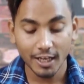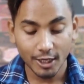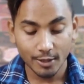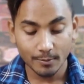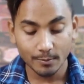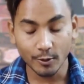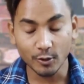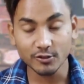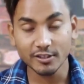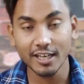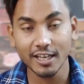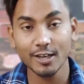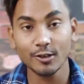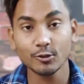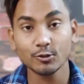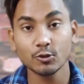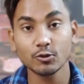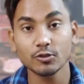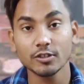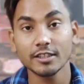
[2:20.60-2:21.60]
बहुत सारे
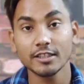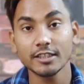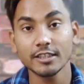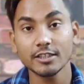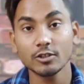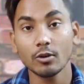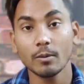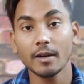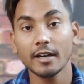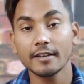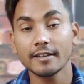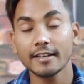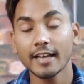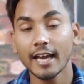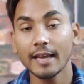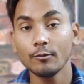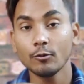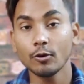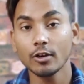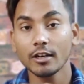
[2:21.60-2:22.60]
लोग सोचते थे कि जो हमारा
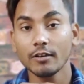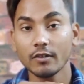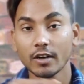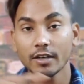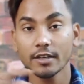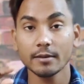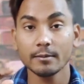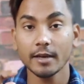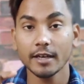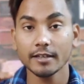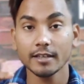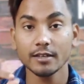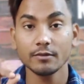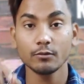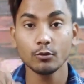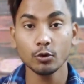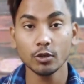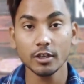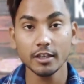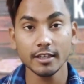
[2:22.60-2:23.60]
टाइम वाला वाटर मार्क है
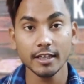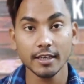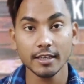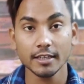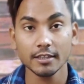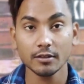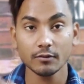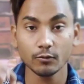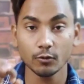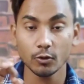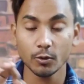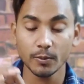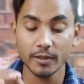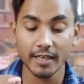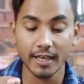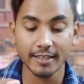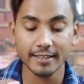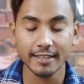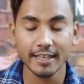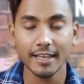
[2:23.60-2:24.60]
वो नहीं आ रहा तो वो
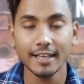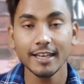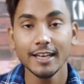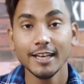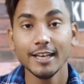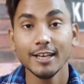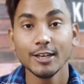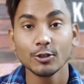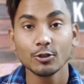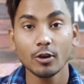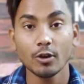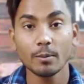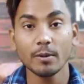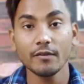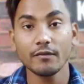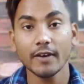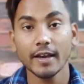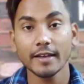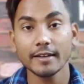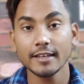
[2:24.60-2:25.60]
भी आ जाए तो
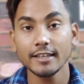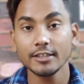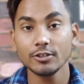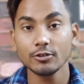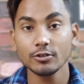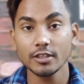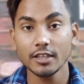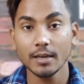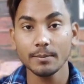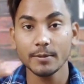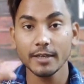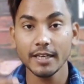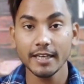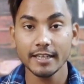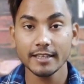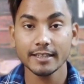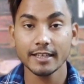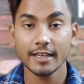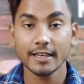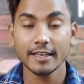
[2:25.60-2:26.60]
अभी फाइनली जो ये
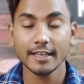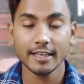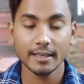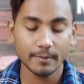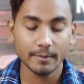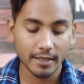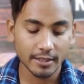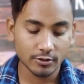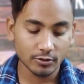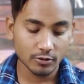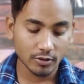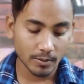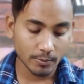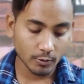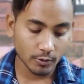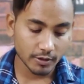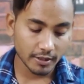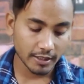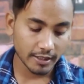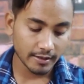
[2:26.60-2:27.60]
अपडेट करने के बाद जो
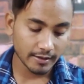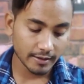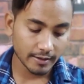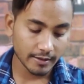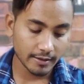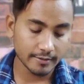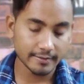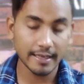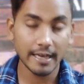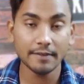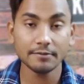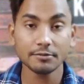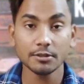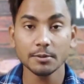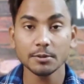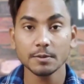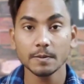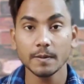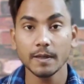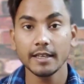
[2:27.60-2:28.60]
आपको साफ
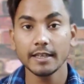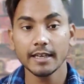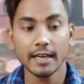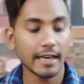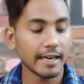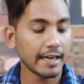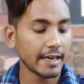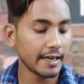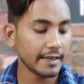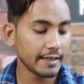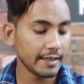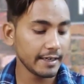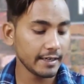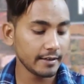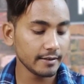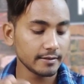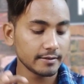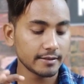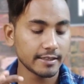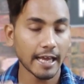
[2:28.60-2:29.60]
साफ इसमें लिखा है
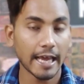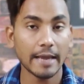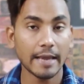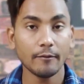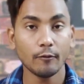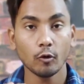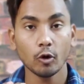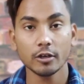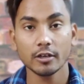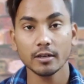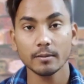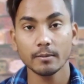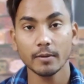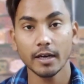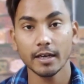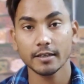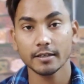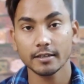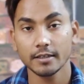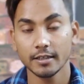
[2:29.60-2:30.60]
एडेड टाइम वाटर
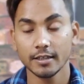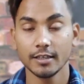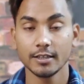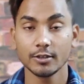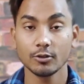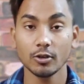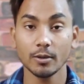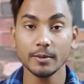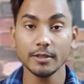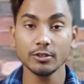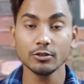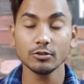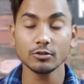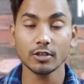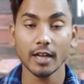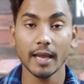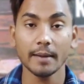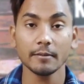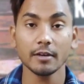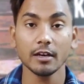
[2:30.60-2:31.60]
मार्क तो अभी जो
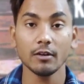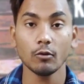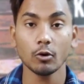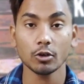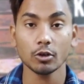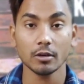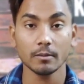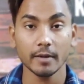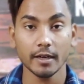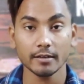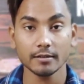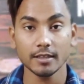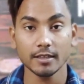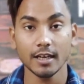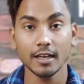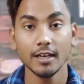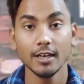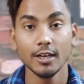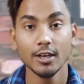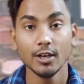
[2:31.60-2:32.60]
टाइम का वाटर मार्क
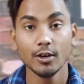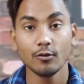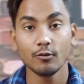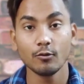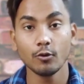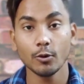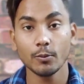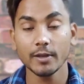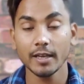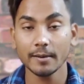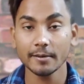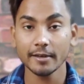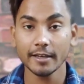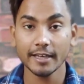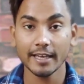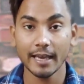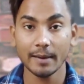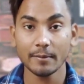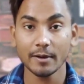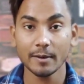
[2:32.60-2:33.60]
था वो भी आपके
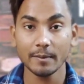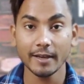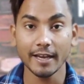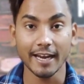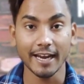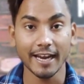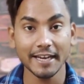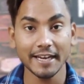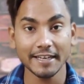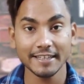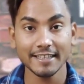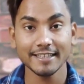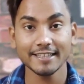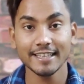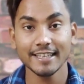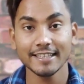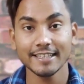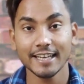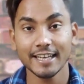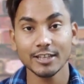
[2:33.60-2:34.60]
कैमरे में ऐड कर
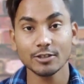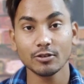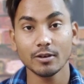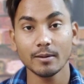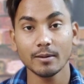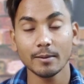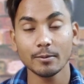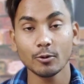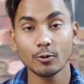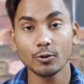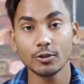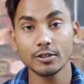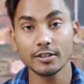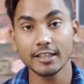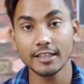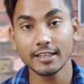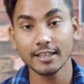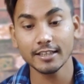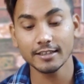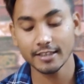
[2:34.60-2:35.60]
दिया जाएगा तो अब आपको कोई
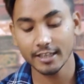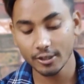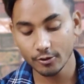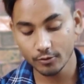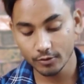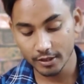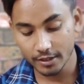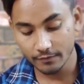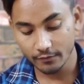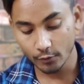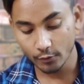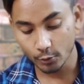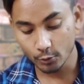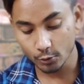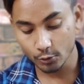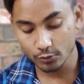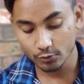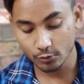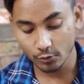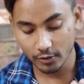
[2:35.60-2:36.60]
दिक्कत नहीं होगी
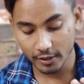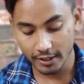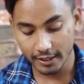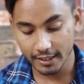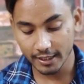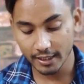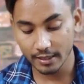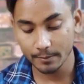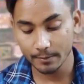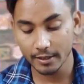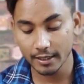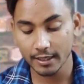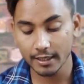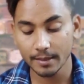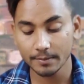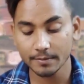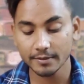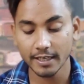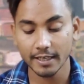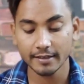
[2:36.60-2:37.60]
फोटोज़ को क्लिक करने में अगर
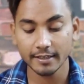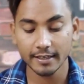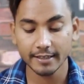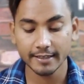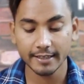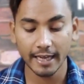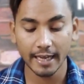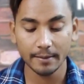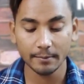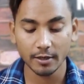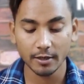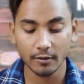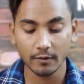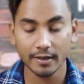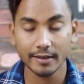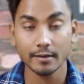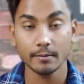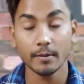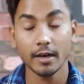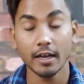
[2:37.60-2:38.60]
आप चाहते हैं टाइम का
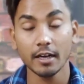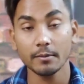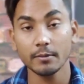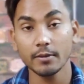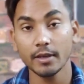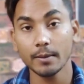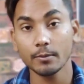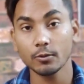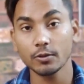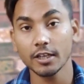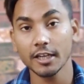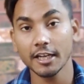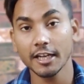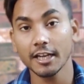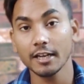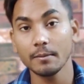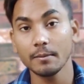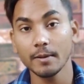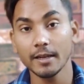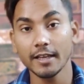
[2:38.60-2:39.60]
वाटर मार्क भी आपको
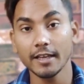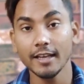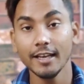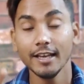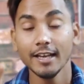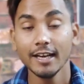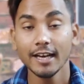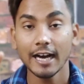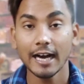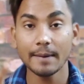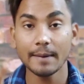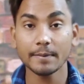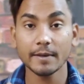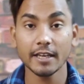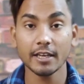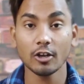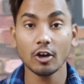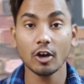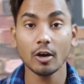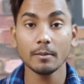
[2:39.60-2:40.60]
देखने के लिए मिले
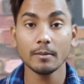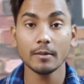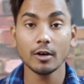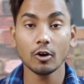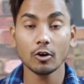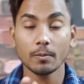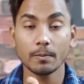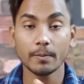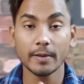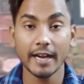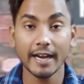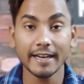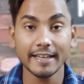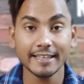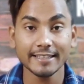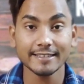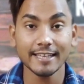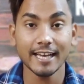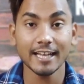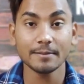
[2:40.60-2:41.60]
आपके नाम और ब्रांड
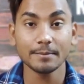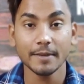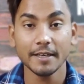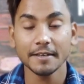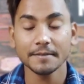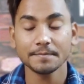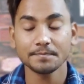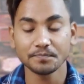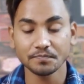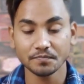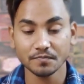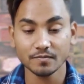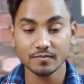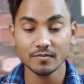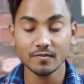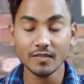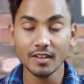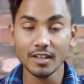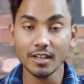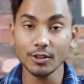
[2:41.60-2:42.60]
के साथ में
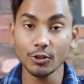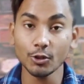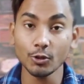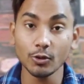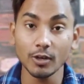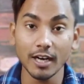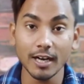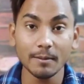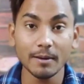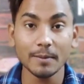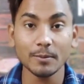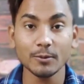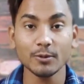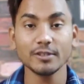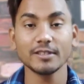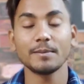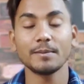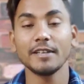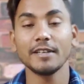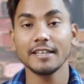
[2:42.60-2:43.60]
तो अब आपको
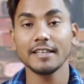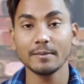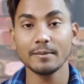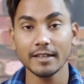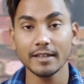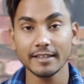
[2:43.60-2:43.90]
इस अपडेट के बाद